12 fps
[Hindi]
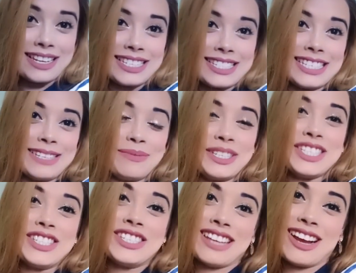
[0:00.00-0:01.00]
से मेरी
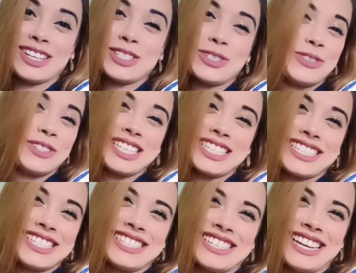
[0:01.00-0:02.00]
जान छोटी
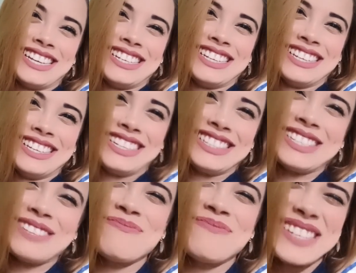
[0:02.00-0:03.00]
सी जान है
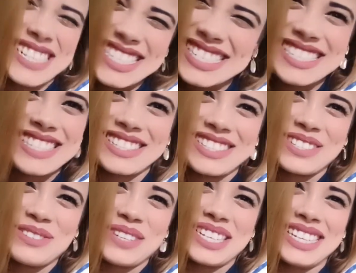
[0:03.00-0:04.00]
इतने प्यार से रखती
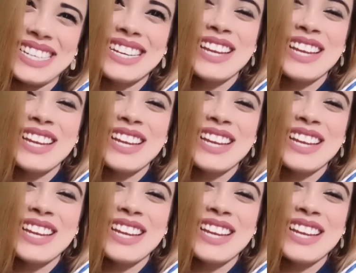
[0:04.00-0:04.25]
हूँ मैंने